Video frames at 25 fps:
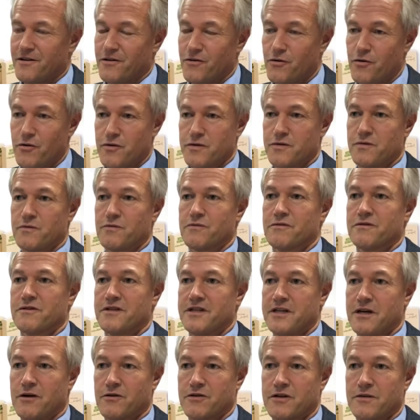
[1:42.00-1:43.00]
Lösungen,
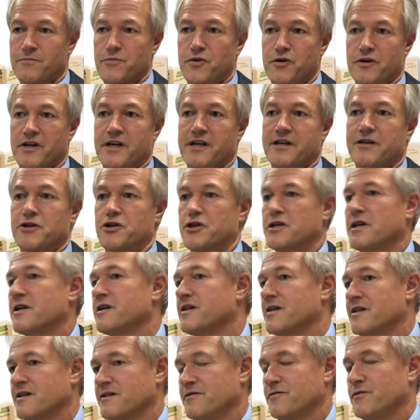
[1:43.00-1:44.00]
die auch dem
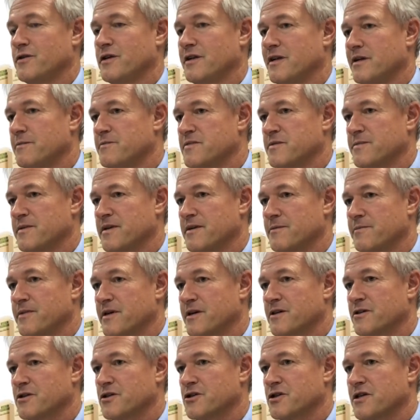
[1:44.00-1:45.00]
Hygienestandard für die
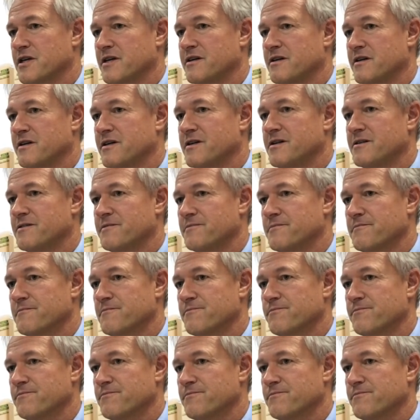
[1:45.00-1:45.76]
Lebensmittelbranche standhalten.